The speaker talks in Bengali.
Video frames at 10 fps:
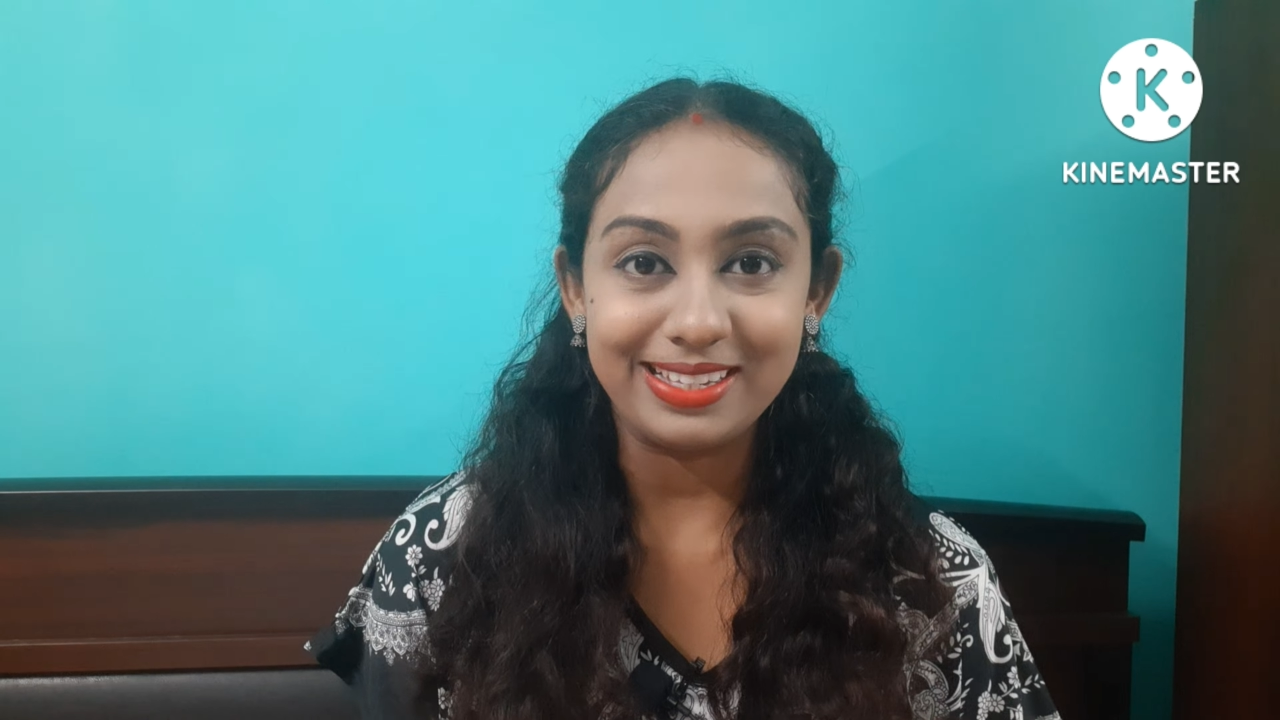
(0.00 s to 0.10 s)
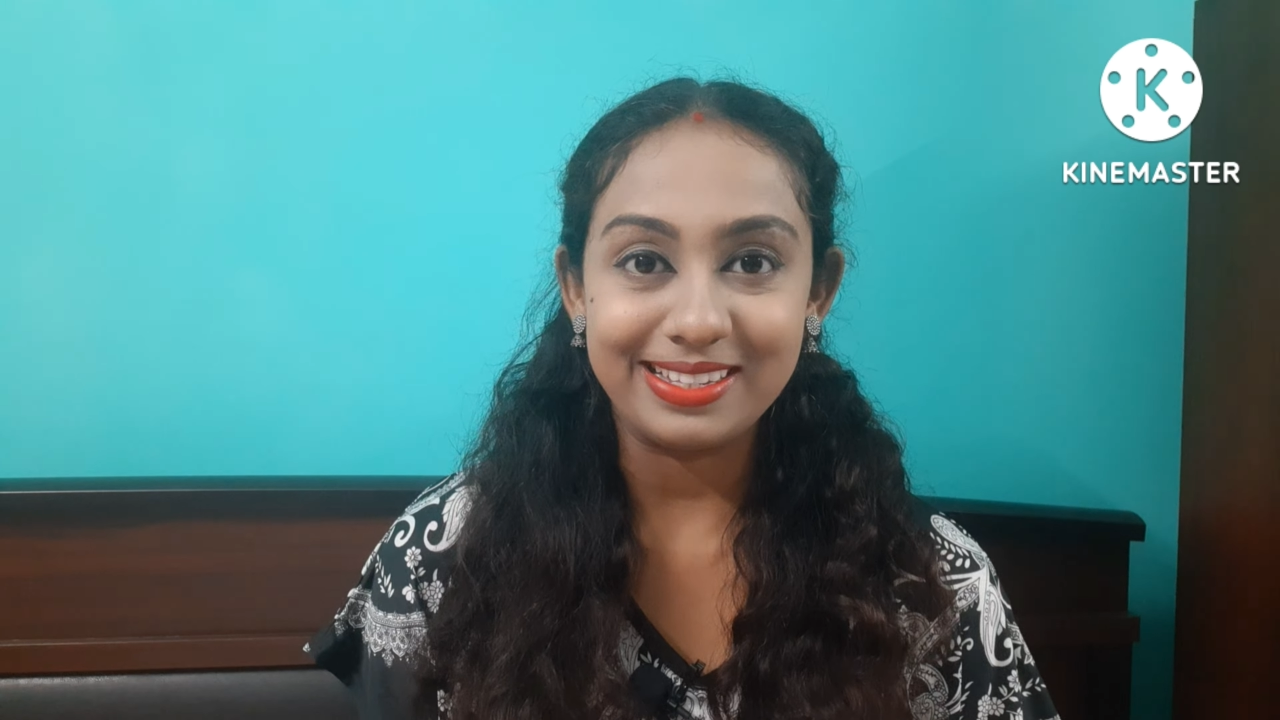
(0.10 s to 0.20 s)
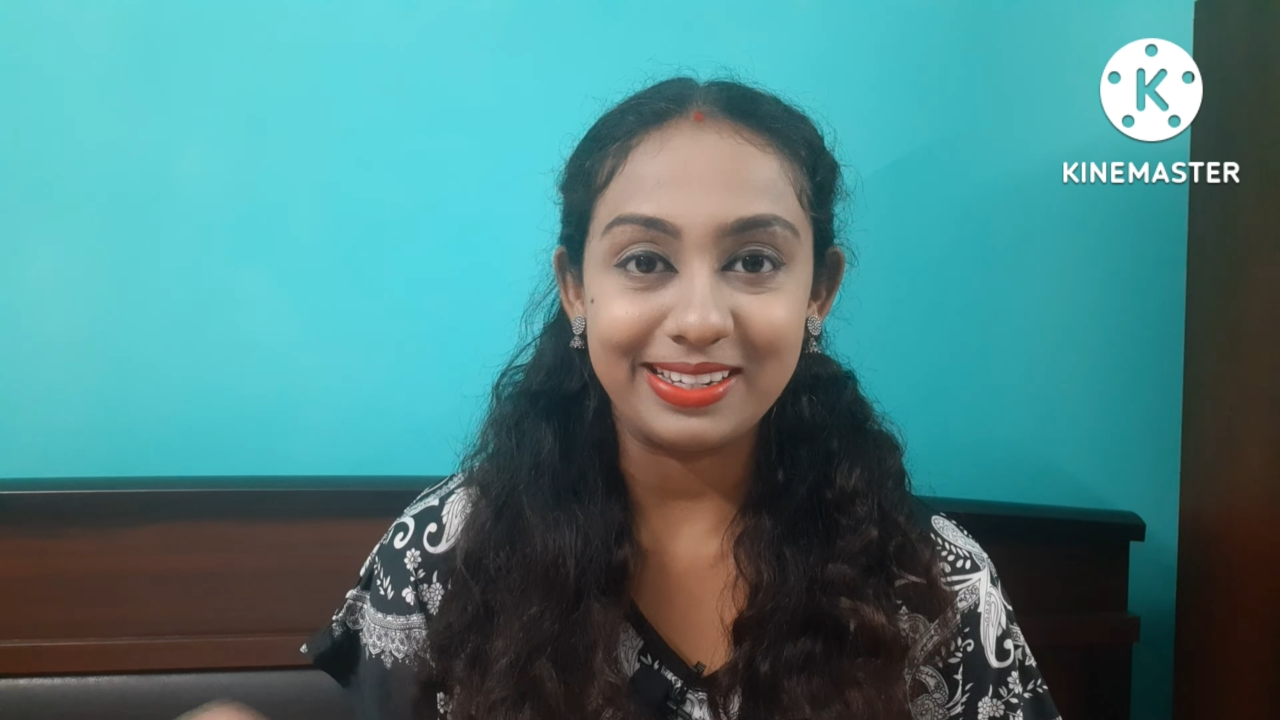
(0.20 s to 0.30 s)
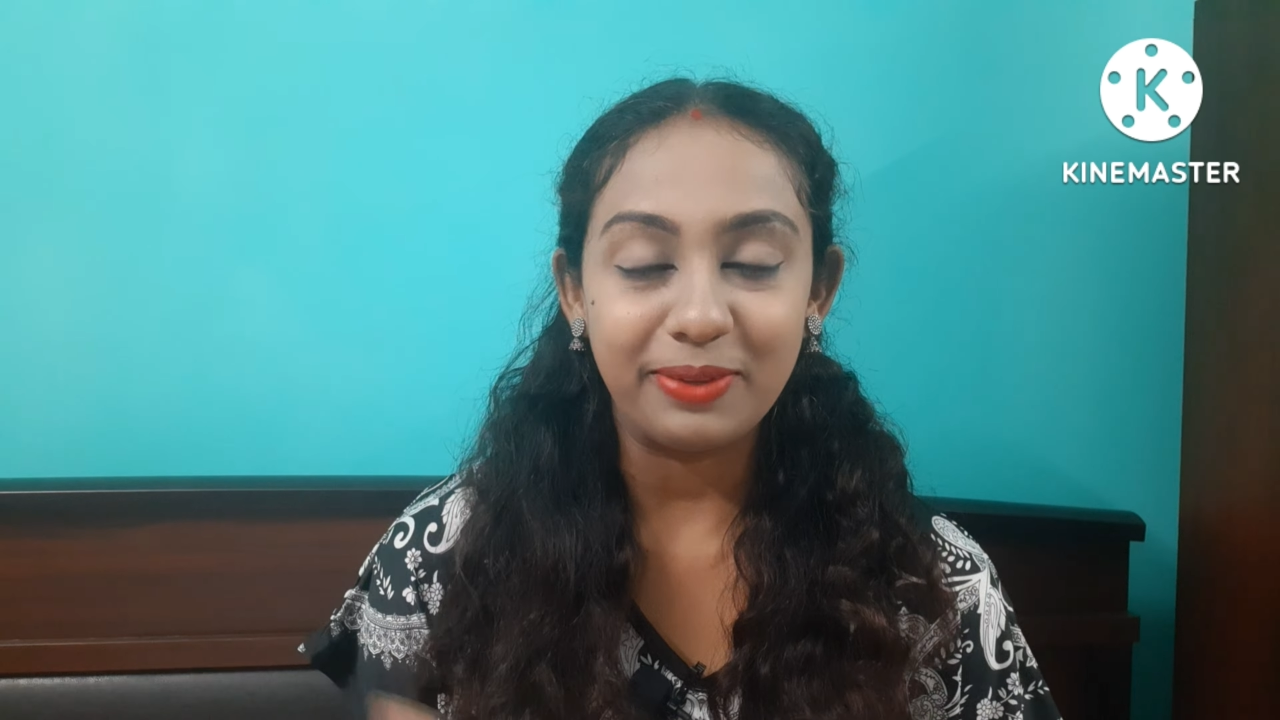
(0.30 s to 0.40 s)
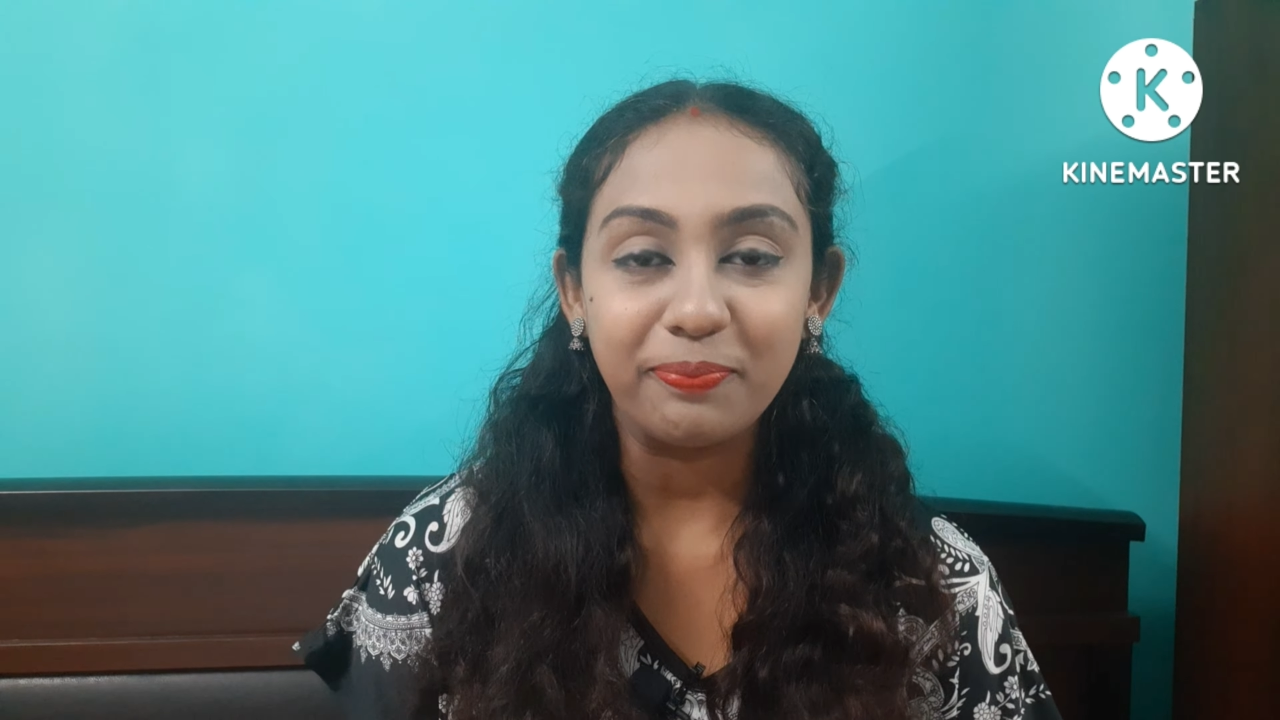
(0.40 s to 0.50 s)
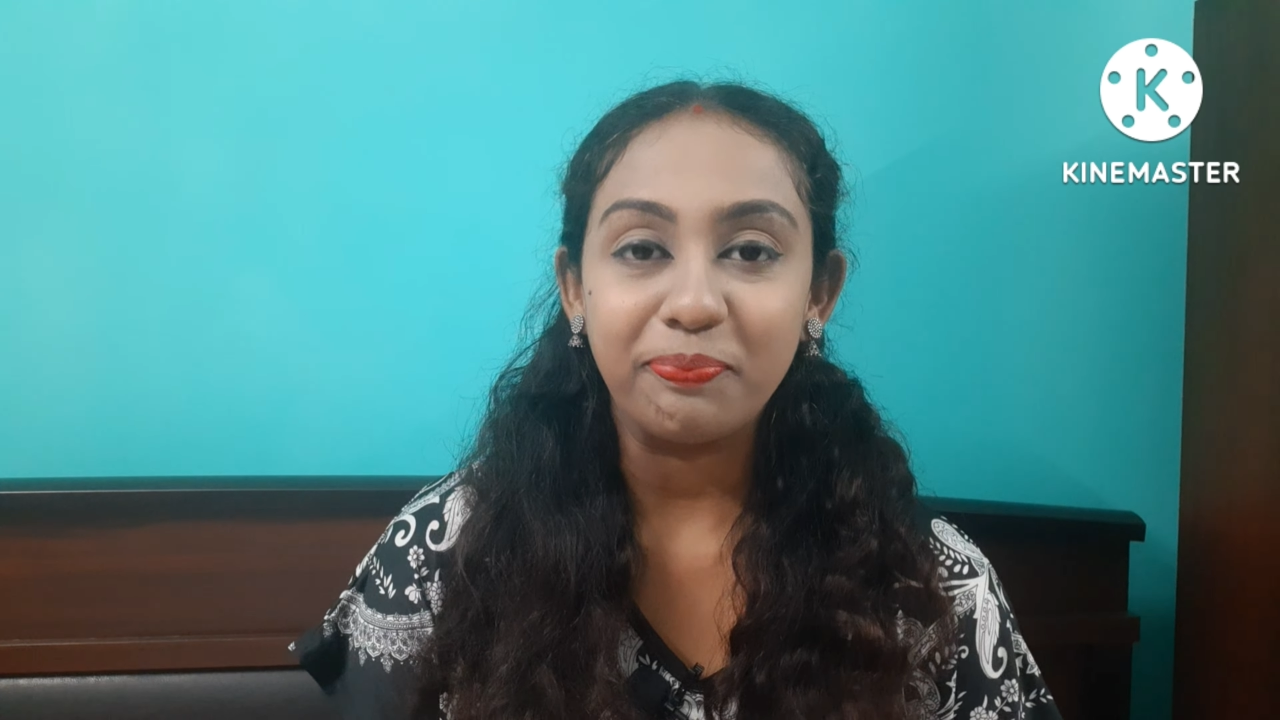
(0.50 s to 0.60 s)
এসছে